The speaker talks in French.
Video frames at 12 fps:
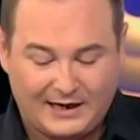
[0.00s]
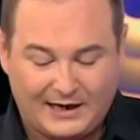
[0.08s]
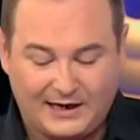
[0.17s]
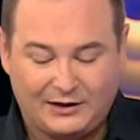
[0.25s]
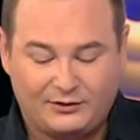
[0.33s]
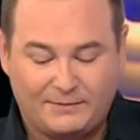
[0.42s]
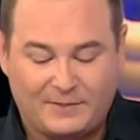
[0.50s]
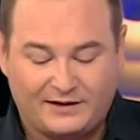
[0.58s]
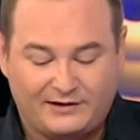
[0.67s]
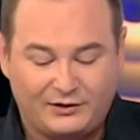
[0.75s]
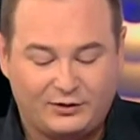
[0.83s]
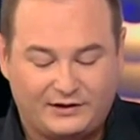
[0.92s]
Et la deuxième
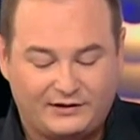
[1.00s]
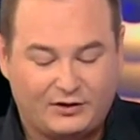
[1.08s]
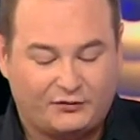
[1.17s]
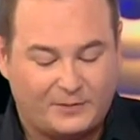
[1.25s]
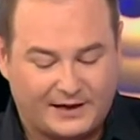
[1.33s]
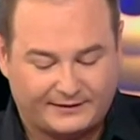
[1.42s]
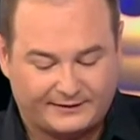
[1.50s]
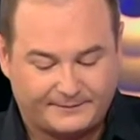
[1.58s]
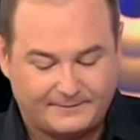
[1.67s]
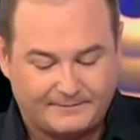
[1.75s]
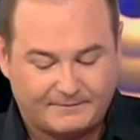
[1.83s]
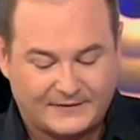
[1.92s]
partie, le 19 mars.
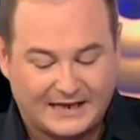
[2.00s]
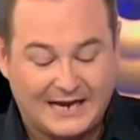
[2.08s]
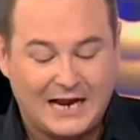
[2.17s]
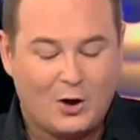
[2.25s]
Voilà. Et